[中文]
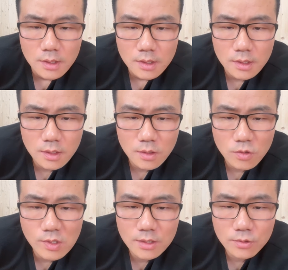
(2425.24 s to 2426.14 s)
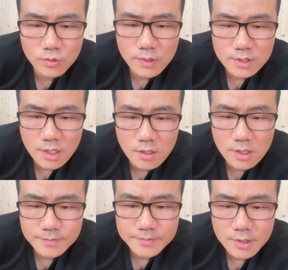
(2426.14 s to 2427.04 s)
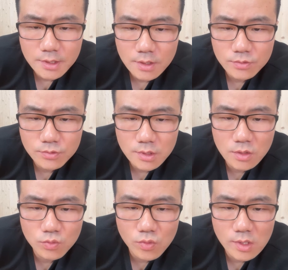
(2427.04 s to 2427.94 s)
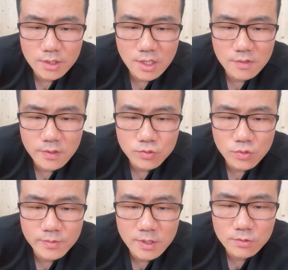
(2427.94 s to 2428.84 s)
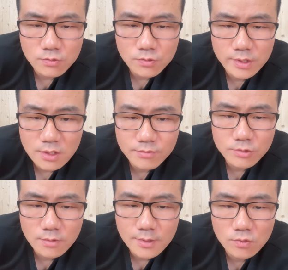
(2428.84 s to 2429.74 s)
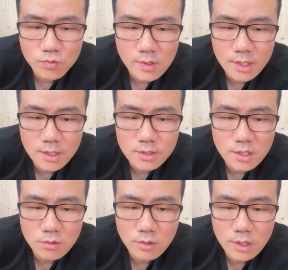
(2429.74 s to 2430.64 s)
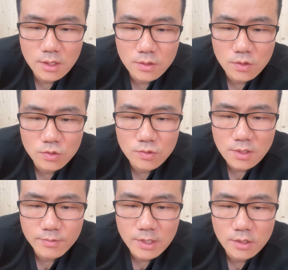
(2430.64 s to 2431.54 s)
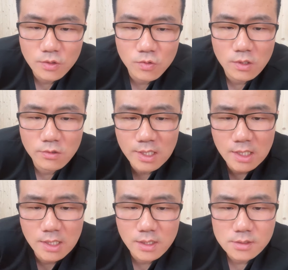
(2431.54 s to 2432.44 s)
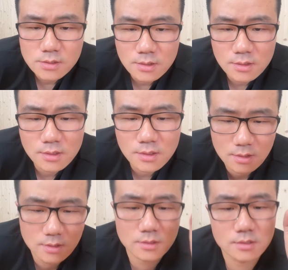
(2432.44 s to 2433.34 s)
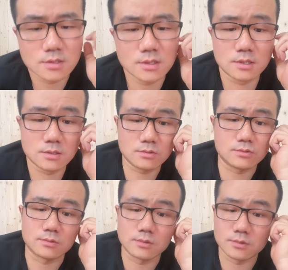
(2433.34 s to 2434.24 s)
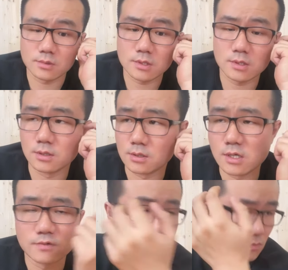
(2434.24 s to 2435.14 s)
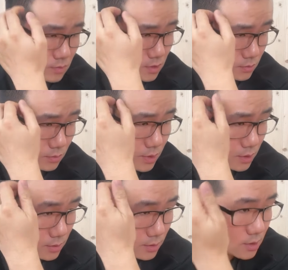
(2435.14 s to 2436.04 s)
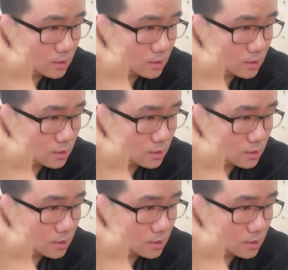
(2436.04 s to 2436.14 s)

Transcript: 呃，花儿对我笑啊！这个宇哥五个巅峰追梦组队什么水平？五个人将会哼斗出什么样的火花啊？那就是组组谁巅峰五个组队这